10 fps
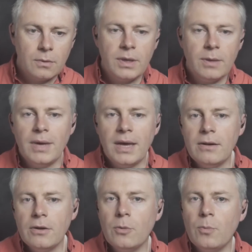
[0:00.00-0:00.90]
oui, mais
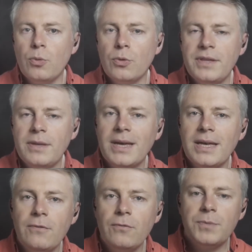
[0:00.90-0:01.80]
alors pour
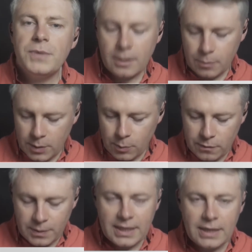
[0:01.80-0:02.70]
démarrer, il faut peut-être un petit peu
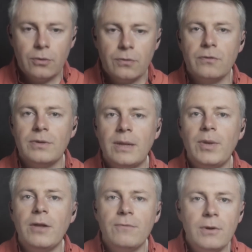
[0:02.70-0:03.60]
se mettre d'accord sur ce qu'on
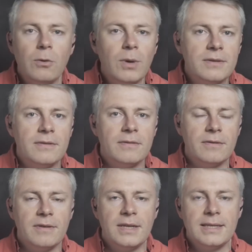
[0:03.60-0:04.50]
appelle un vélo à
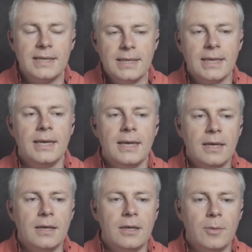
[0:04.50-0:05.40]
assistance électrique,
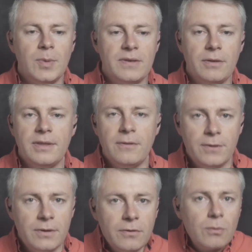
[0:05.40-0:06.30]
euh, parce qu'il y a une
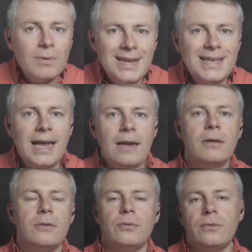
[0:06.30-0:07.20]
définition
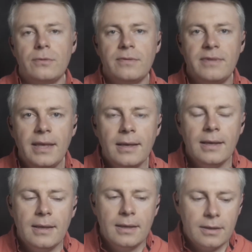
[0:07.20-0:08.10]
légale de ce que c'est.
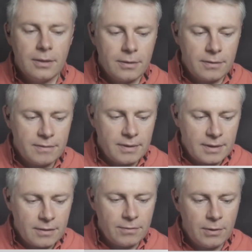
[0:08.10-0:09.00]
Mhm. Euh,
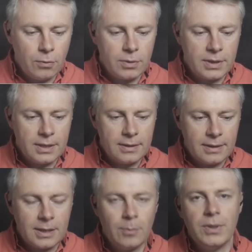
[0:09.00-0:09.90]
c'est un vélo qui
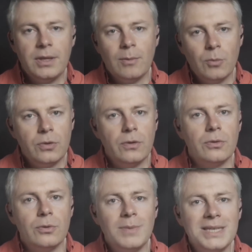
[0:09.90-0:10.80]
est équipé d'un
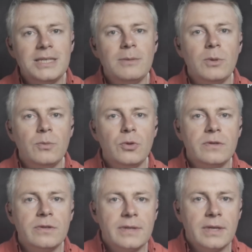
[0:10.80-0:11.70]
moteur de maximum
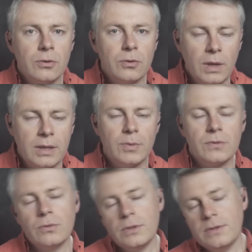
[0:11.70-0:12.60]
250 watts,
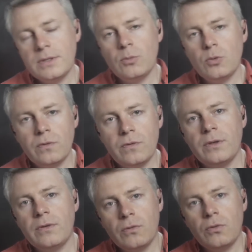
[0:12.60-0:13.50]
parce qu'on estime que
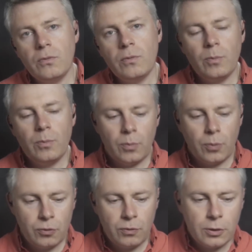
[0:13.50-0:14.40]
c'est ce que
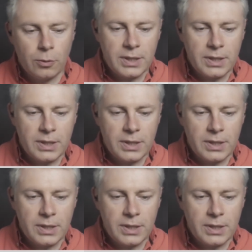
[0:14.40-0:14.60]
produit comme